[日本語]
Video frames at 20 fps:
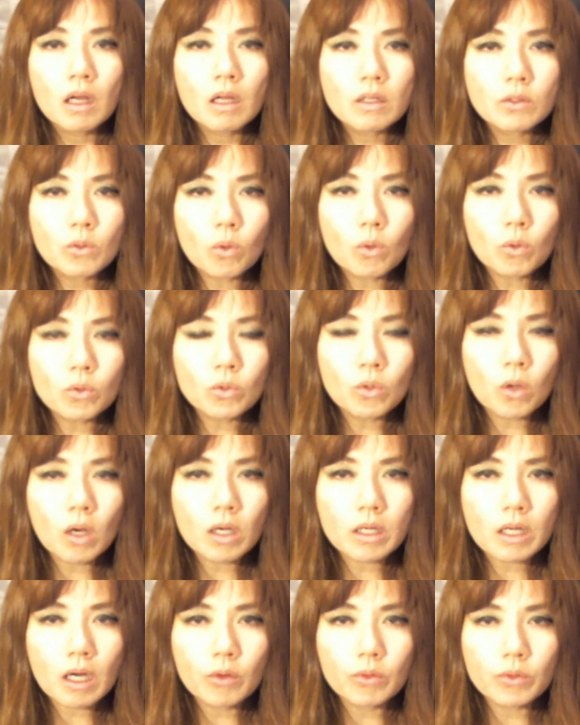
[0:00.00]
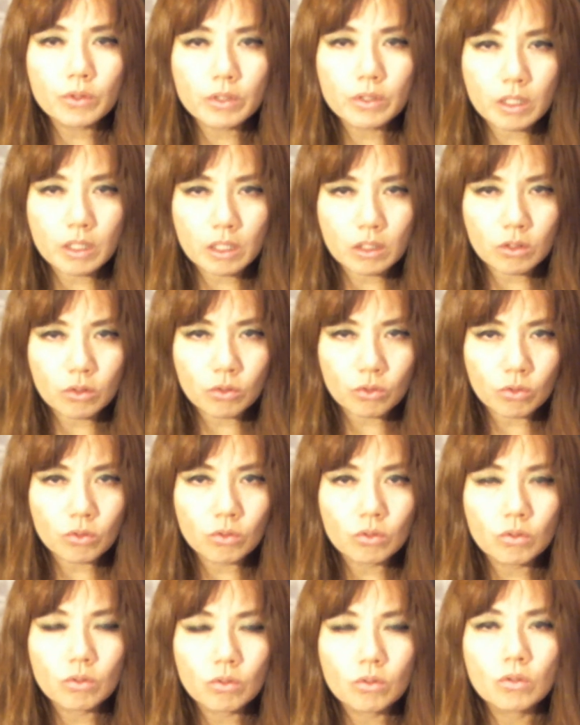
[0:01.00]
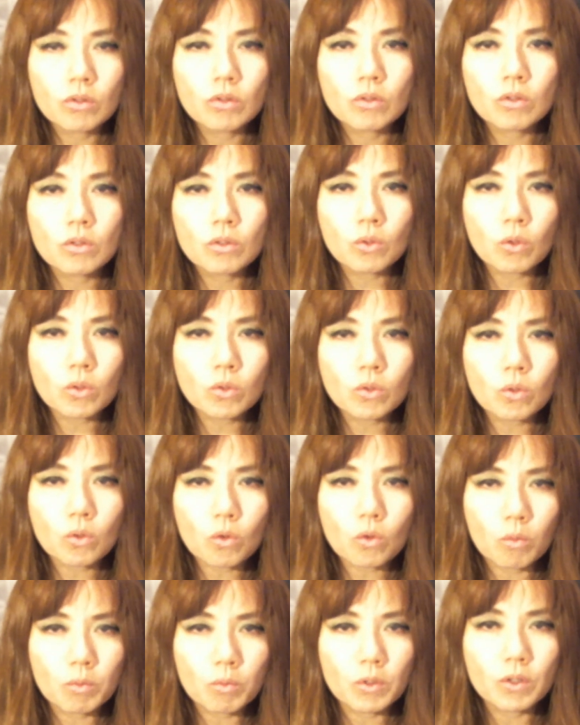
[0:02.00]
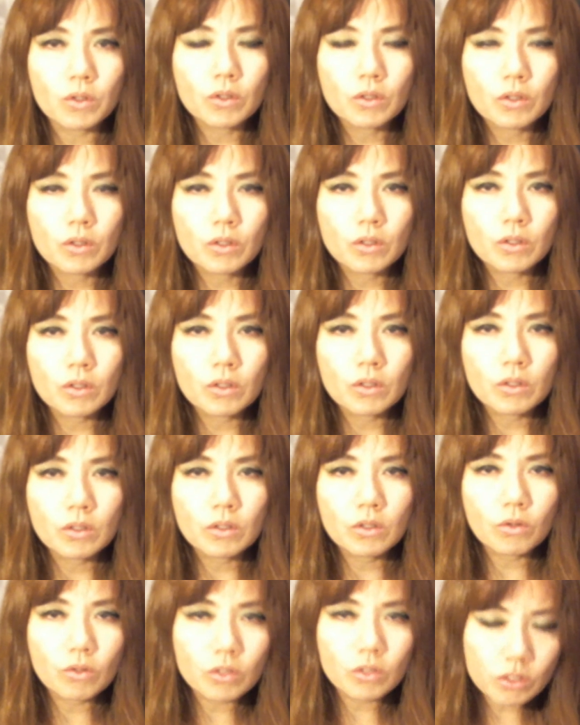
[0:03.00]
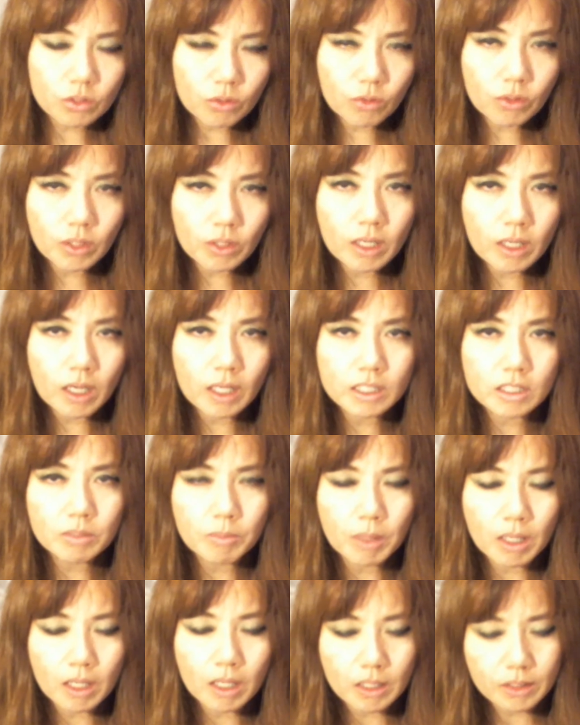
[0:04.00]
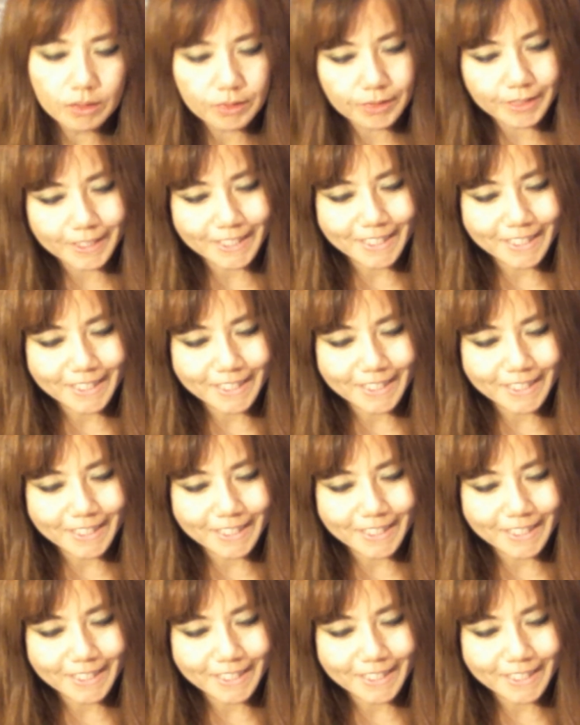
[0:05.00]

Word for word: todaccounting.com よろしくお願いします。